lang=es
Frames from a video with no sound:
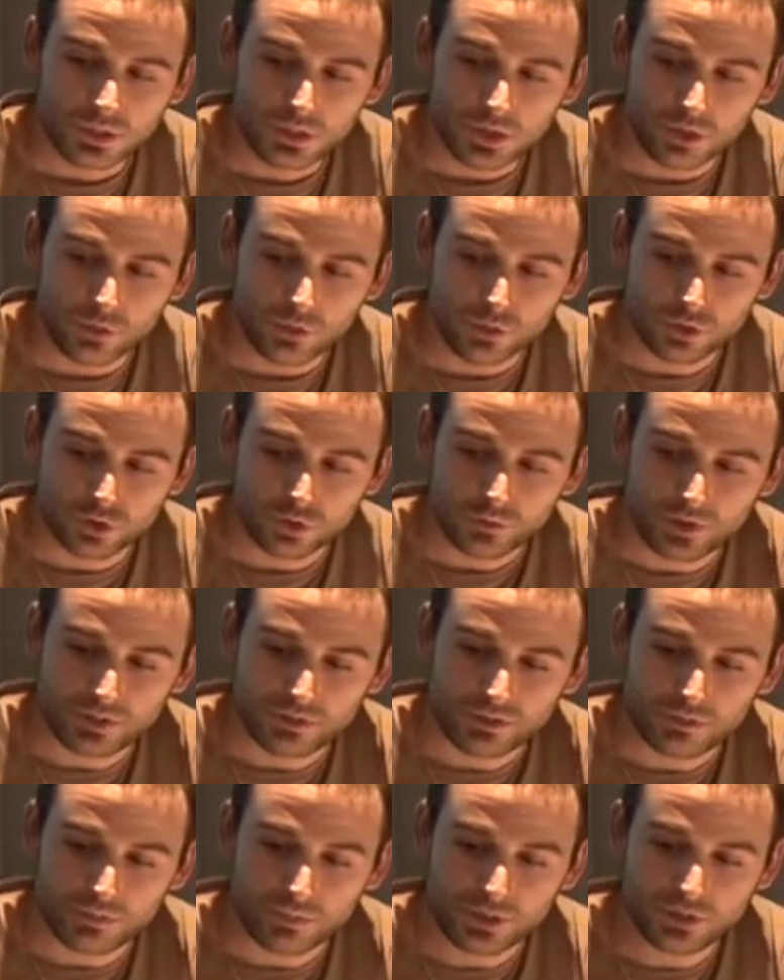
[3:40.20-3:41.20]
Algunos
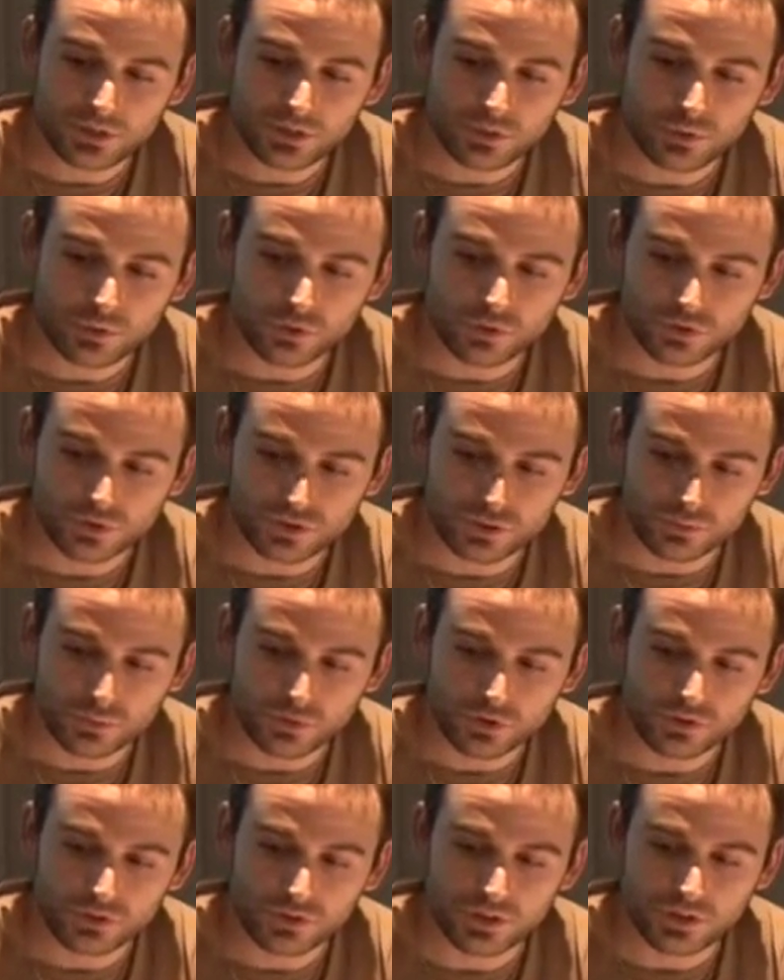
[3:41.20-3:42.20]
parcialmente, algunos
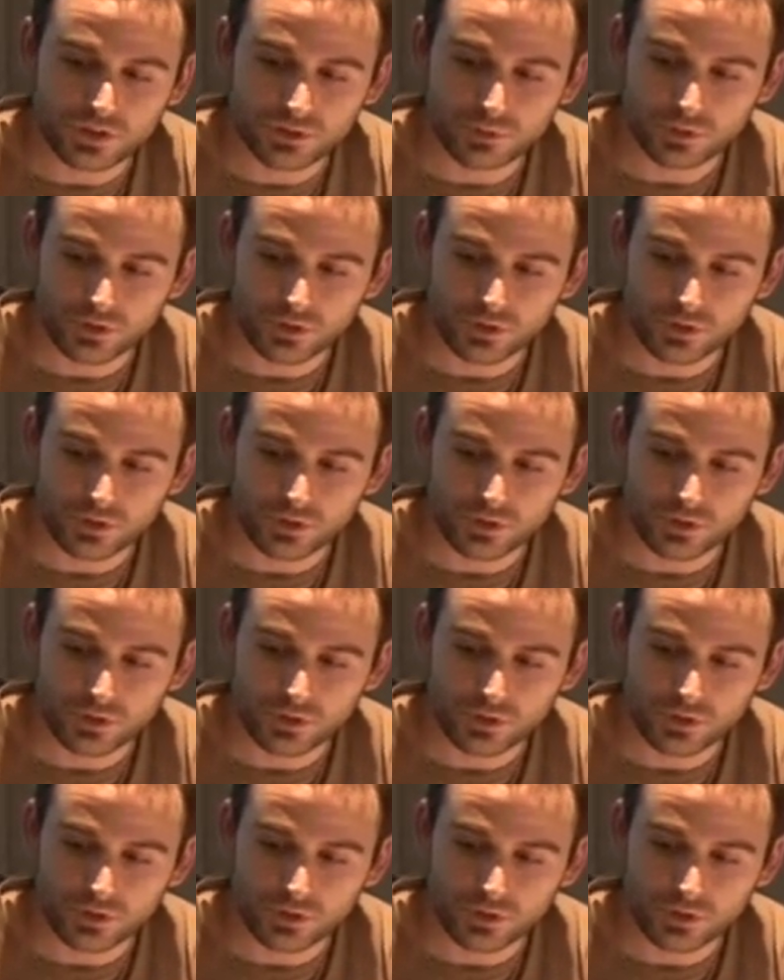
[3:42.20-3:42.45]
100%, ¿no?